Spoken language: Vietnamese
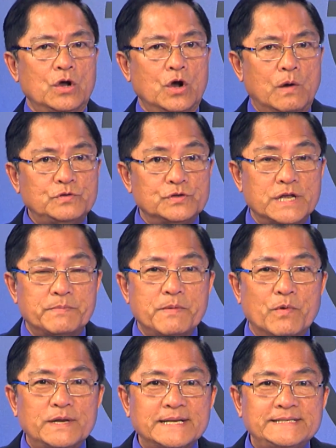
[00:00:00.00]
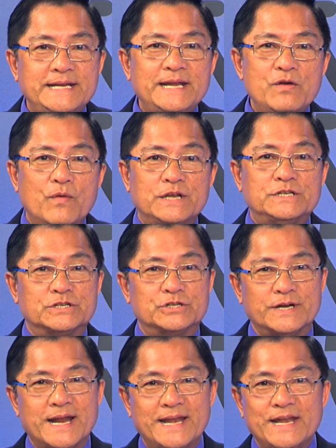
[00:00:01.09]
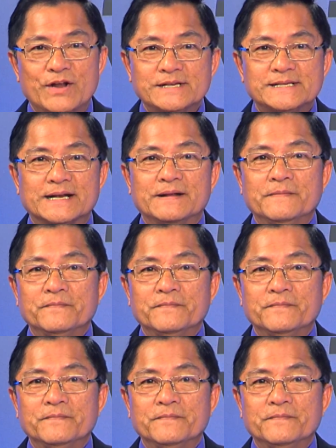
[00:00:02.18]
Hôm Chủ nhật mười bốn tháng chín, Ngoại trưởng John Kerry nói rằng